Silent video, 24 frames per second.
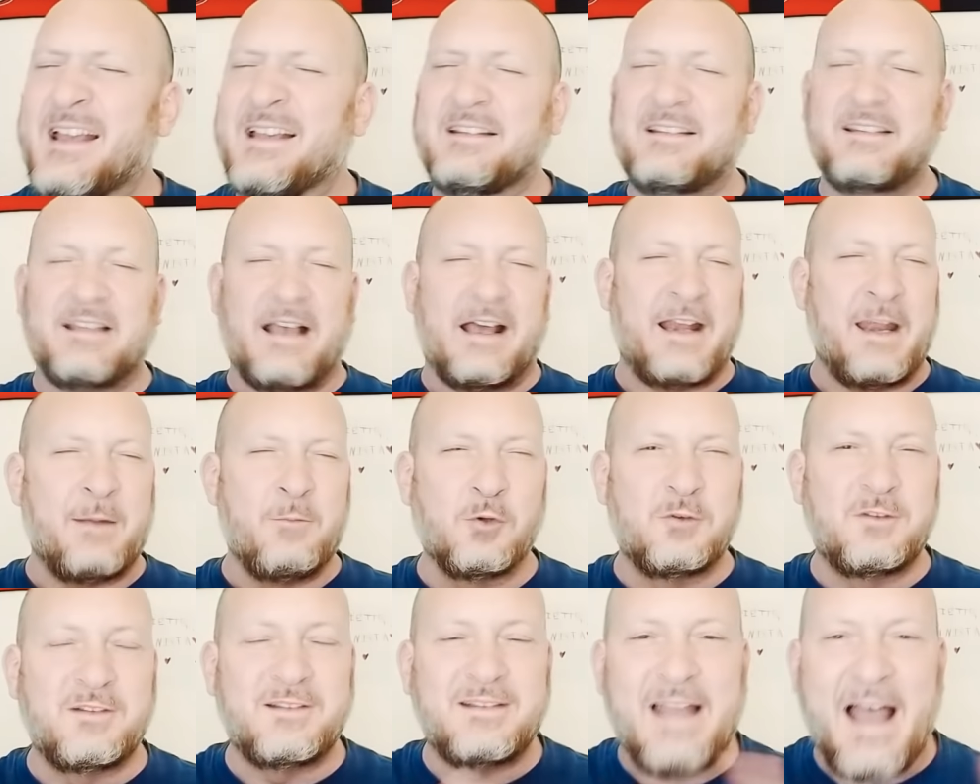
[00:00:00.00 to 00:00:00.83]

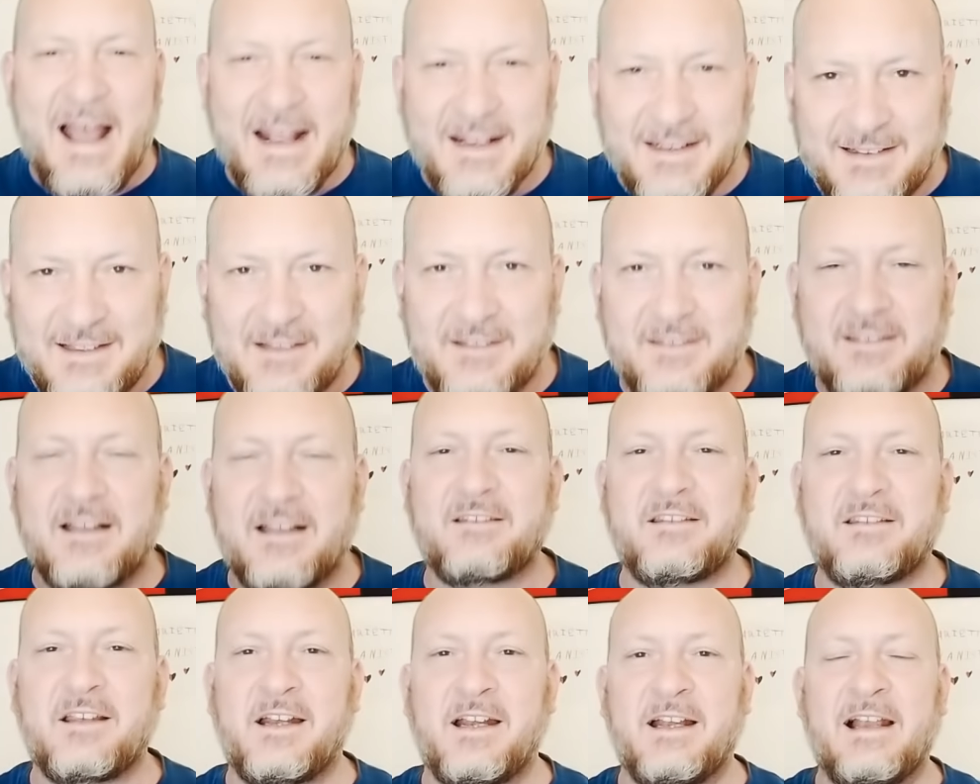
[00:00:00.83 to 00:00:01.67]
Saremo tanti
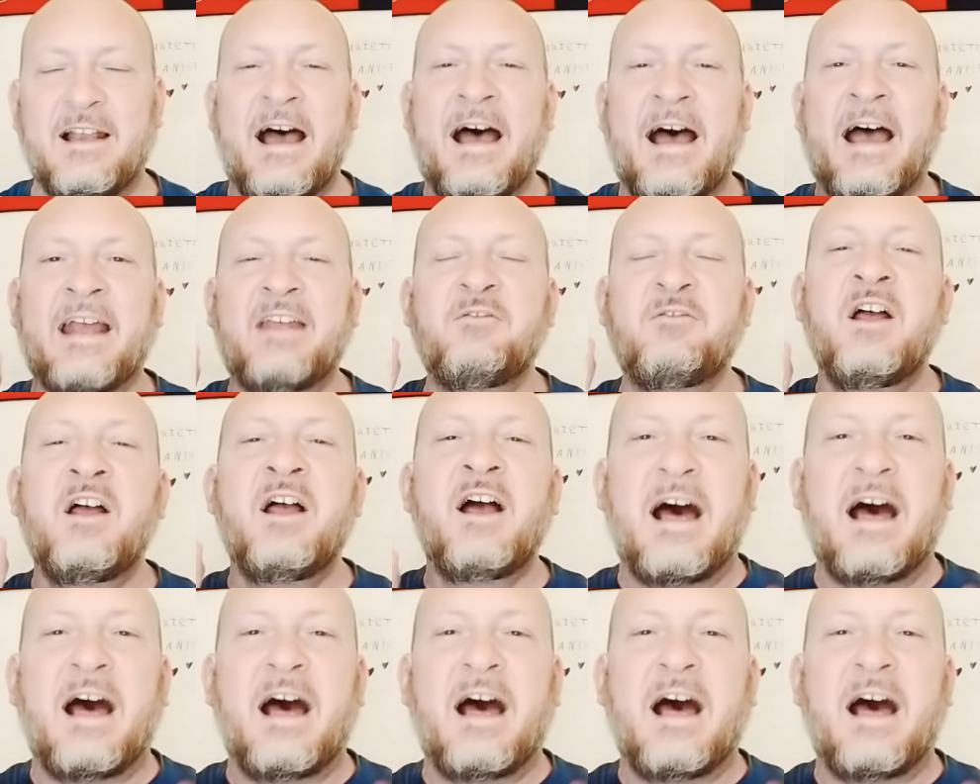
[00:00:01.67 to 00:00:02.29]
stasera in live,